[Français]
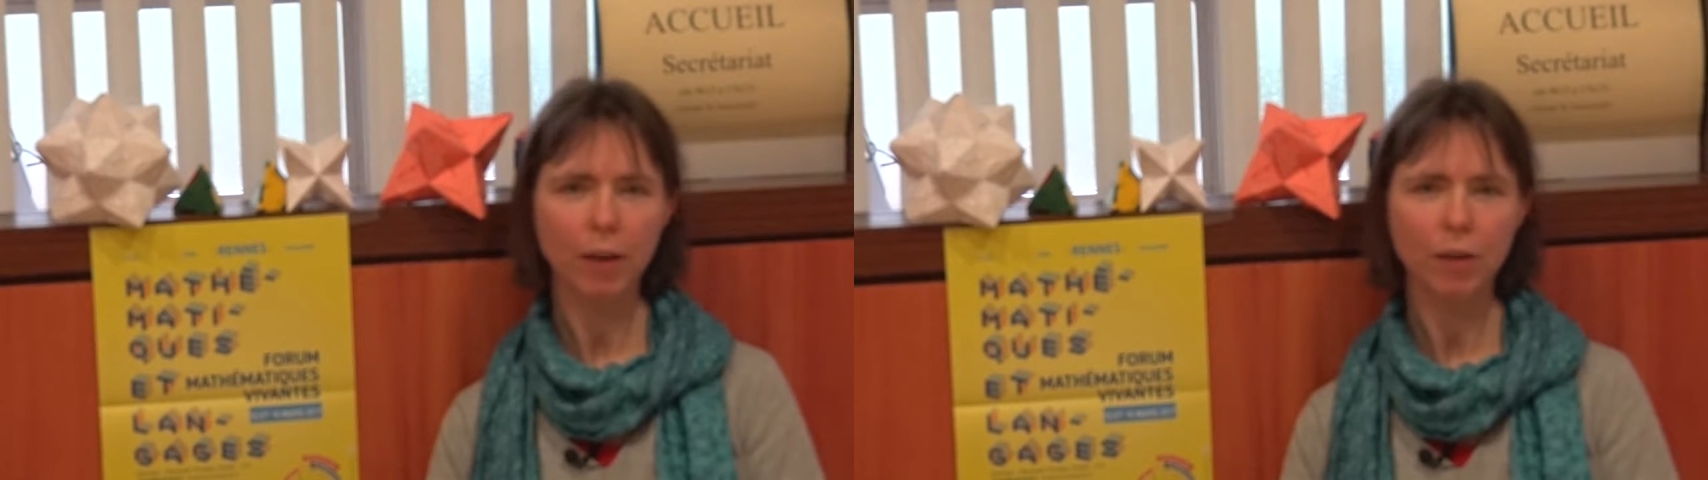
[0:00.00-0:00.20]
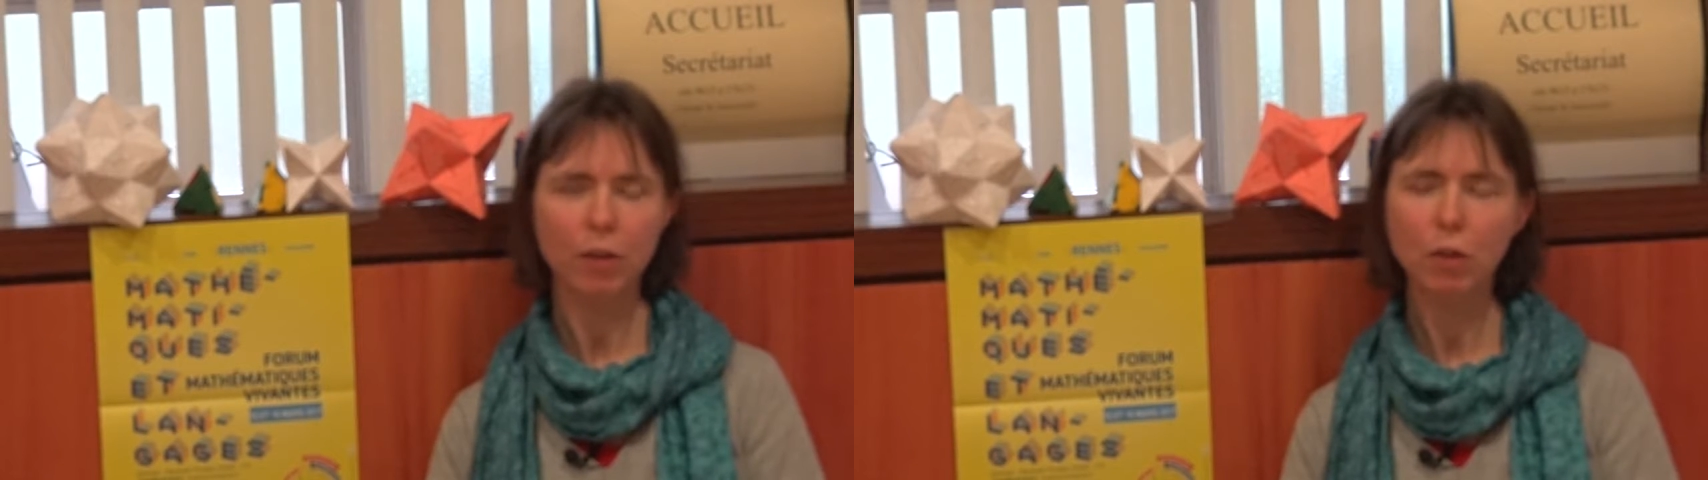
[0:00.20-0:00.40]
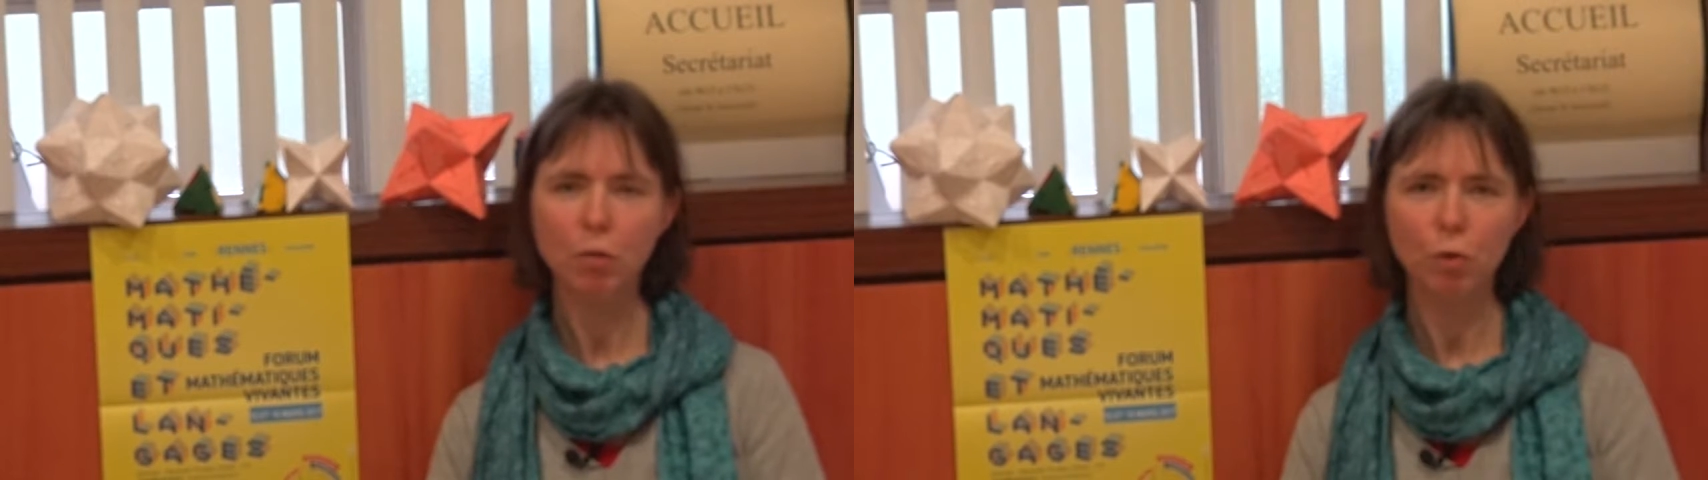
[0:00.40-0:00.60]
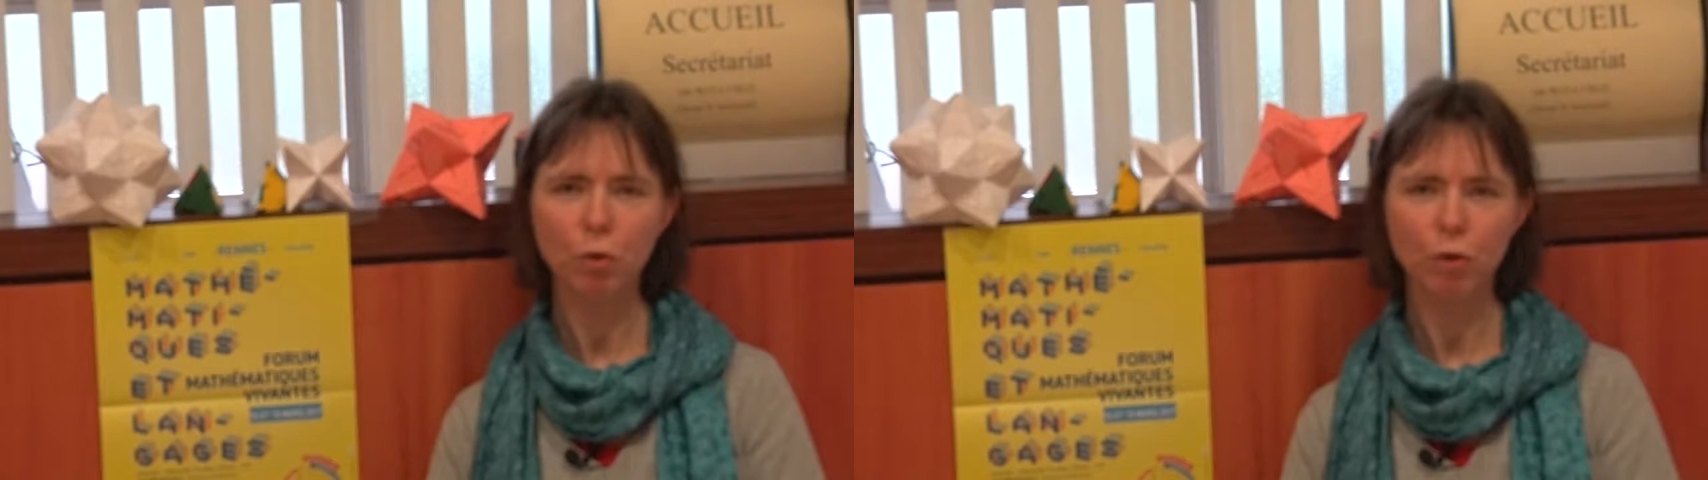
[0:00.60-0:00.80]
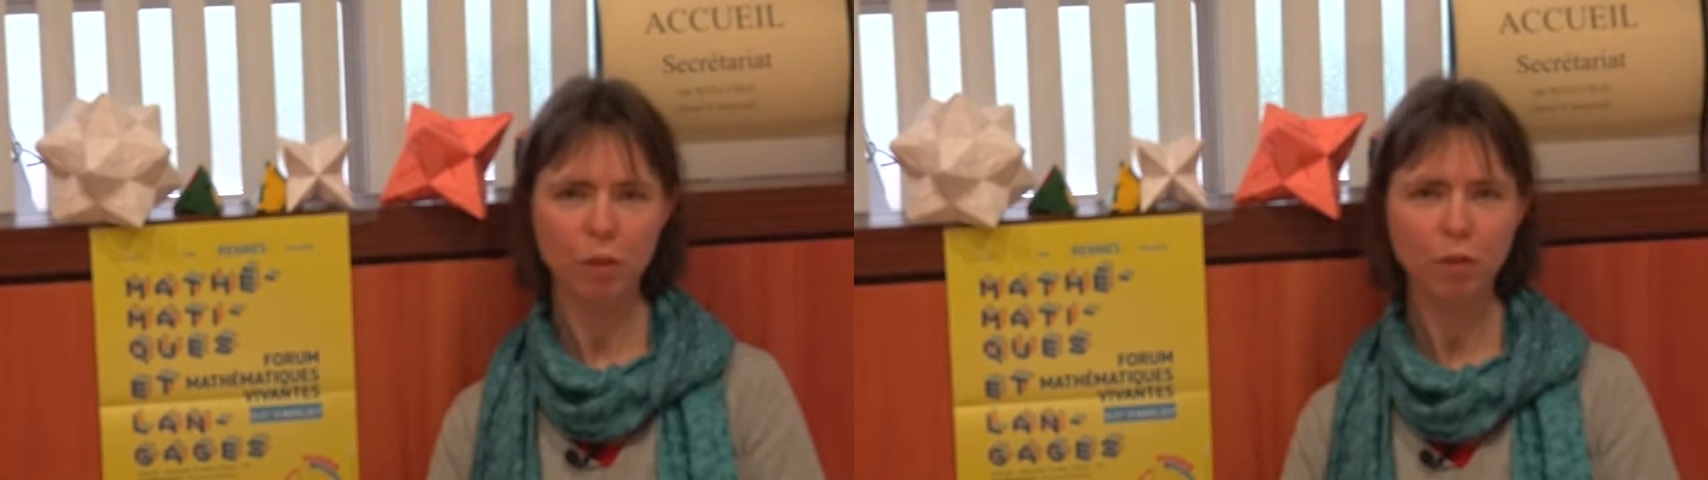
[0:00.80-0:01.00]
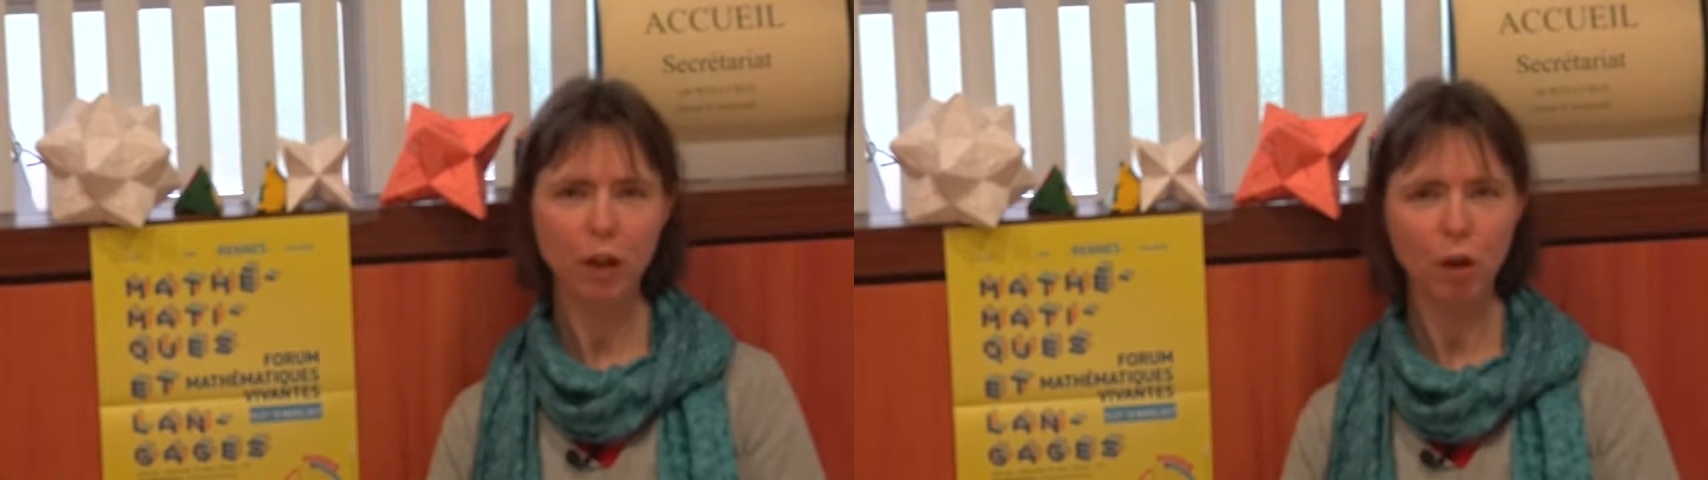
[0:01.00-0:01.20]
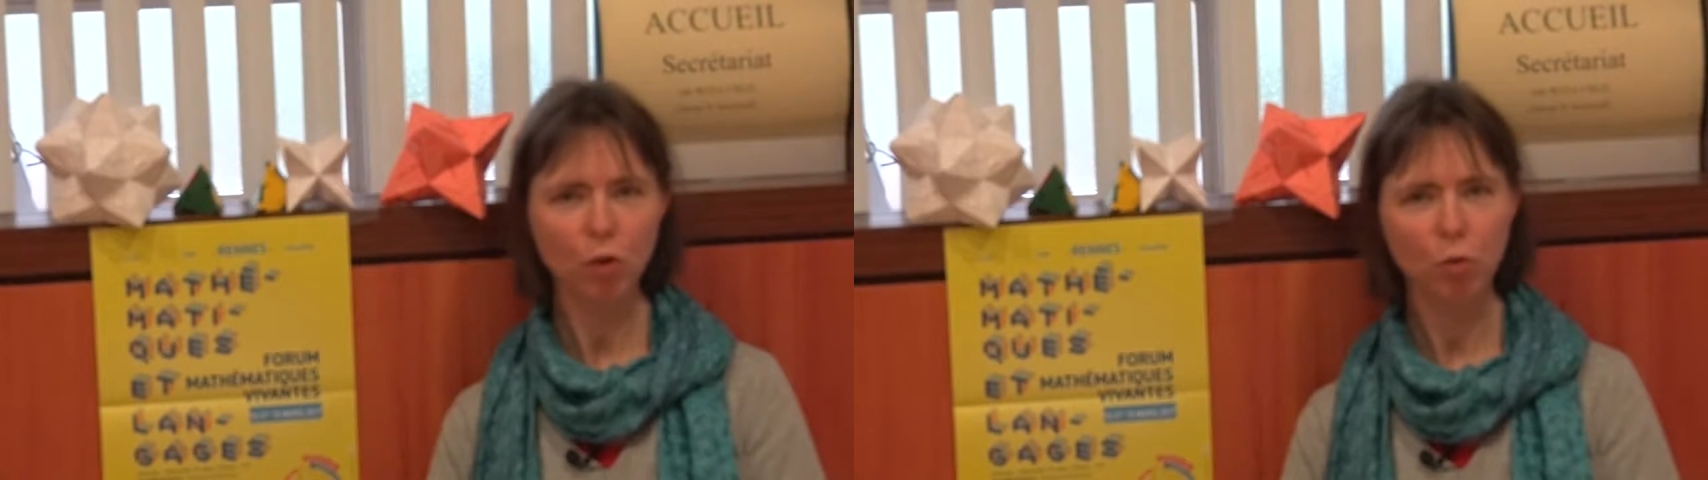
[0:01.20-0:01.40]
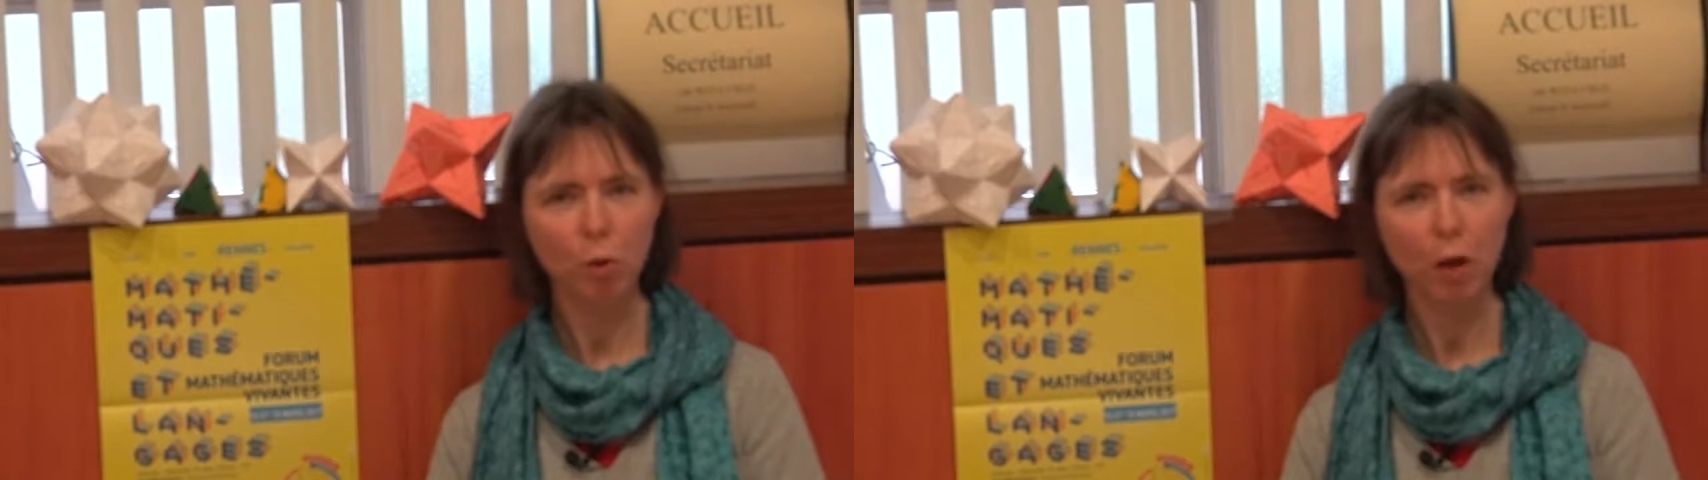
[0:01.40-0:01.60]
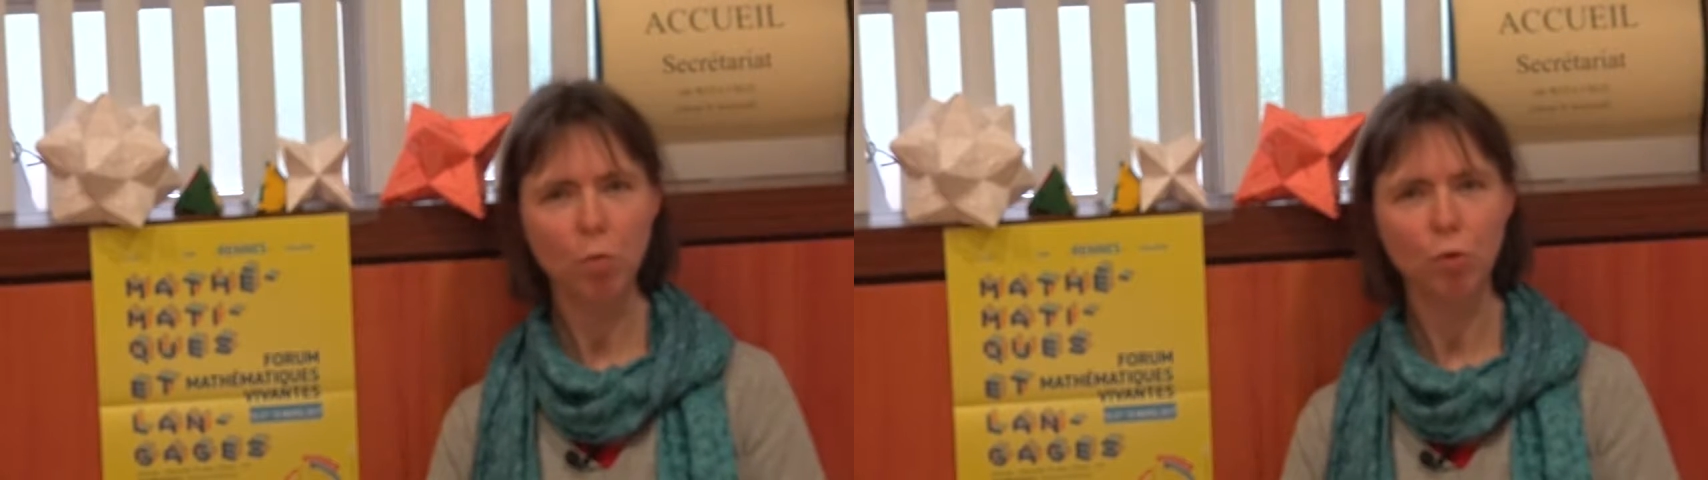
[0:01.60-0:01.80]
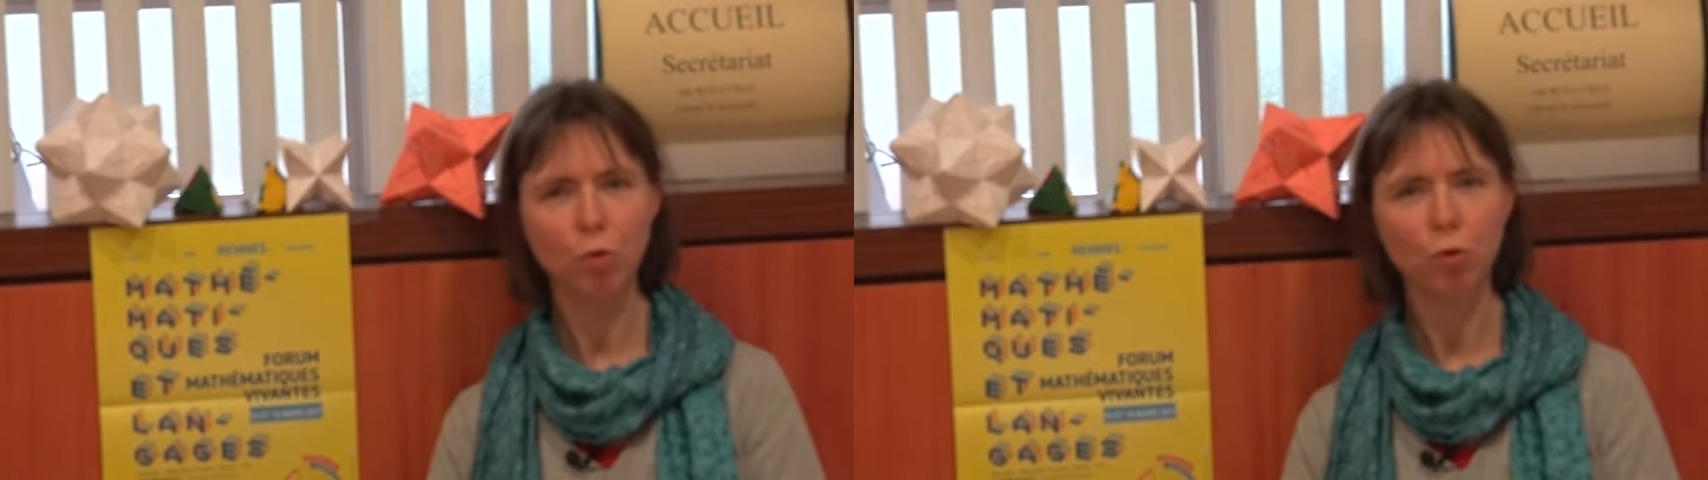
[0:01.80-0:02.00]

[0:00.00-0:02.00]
des niveaux différents du bac plus